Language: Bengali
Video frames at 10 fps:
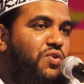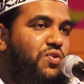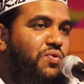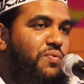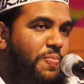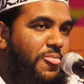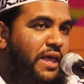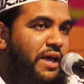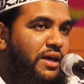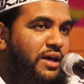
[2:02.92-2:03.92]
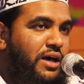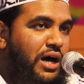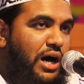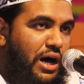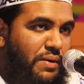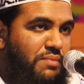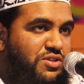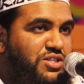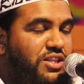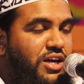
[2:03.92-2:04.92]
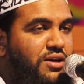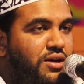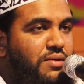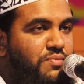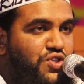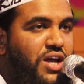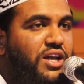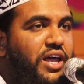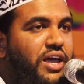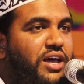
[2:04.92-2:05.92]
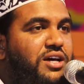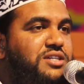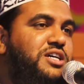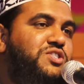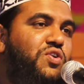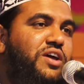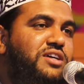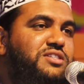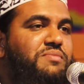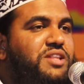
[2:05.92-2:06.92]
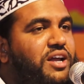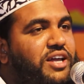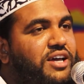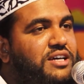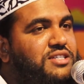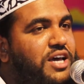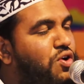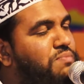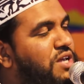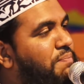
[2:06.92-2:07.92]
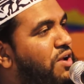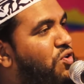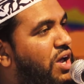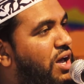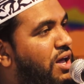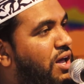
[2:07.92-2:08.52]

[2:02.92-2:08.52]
হলো আমার মসজিদের মুসাল্লি সে চলে গিয়েছে বিদায় নিয়ে গিয়েছে এই রমজান পেল না